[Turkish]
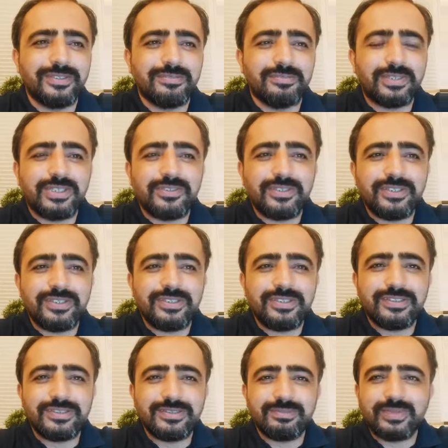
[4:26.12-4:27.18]

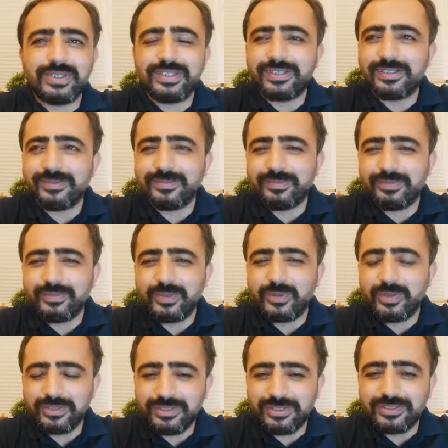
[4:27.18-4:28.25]
meyvenin bile o
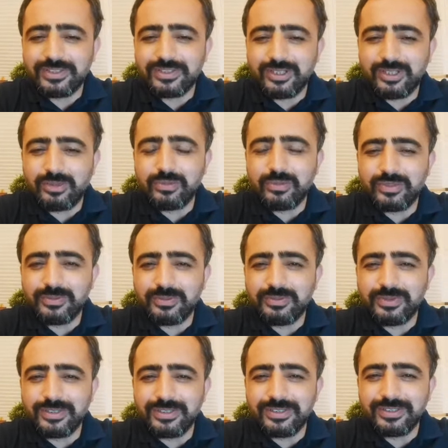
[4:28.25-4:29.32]
etikete tahammül
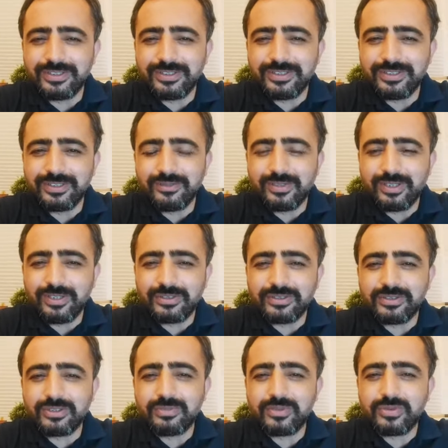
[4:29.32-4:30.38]
etmemediğini ve
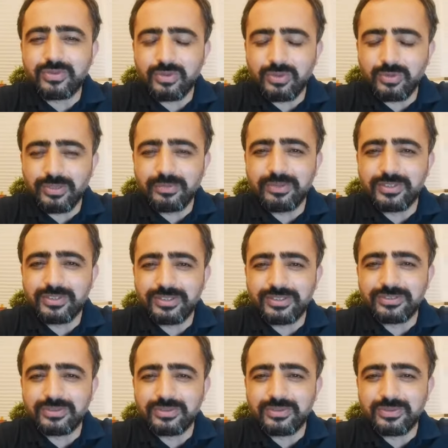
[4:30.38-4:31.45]
altında bir çürümeye
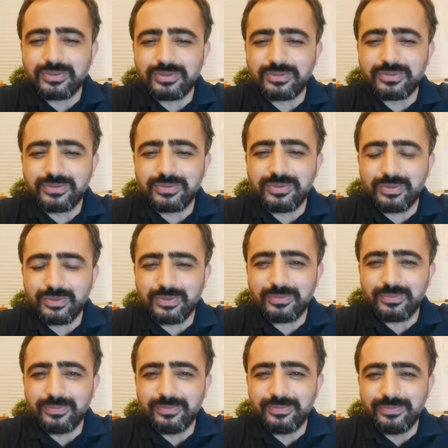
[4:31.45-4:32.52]
başladığını gör, görürdüm.
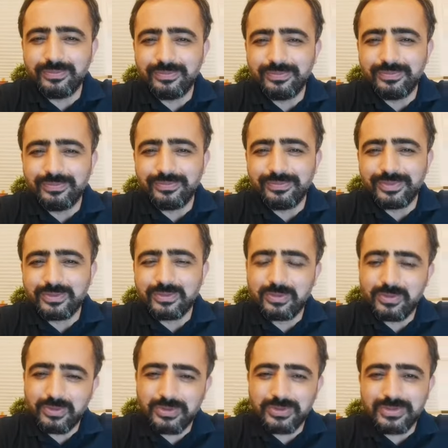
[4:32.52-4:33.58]

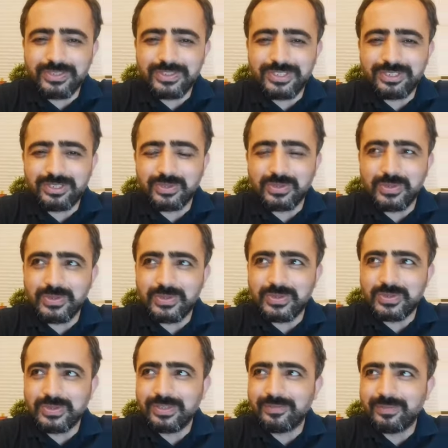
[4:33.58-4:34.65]
Görürsünüz, sizler de
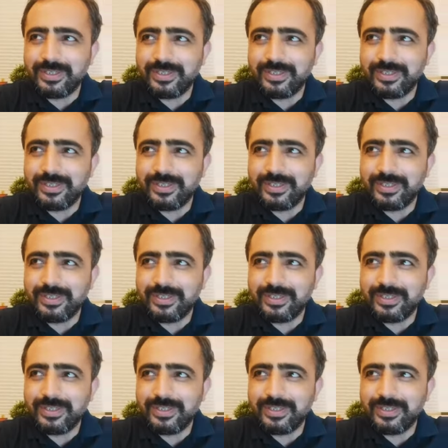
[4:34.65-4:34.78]
görürsünüz.